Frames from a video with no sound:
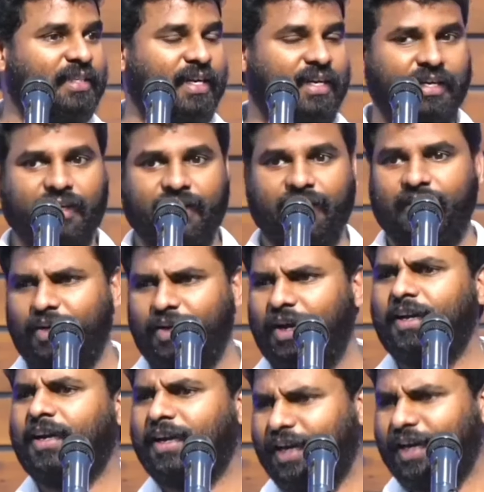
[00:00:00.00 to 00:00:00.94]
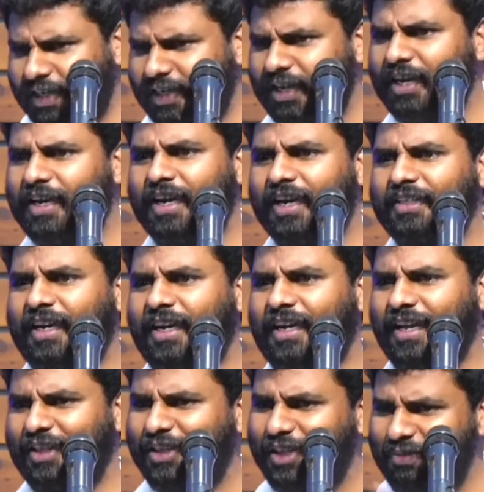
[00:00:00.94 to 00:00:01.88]
ராஜா ஆனா கரெக்டான
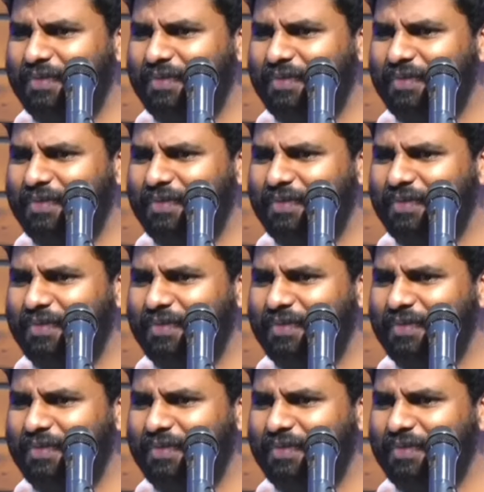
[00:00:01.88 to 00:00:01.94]
நேரத்துல டே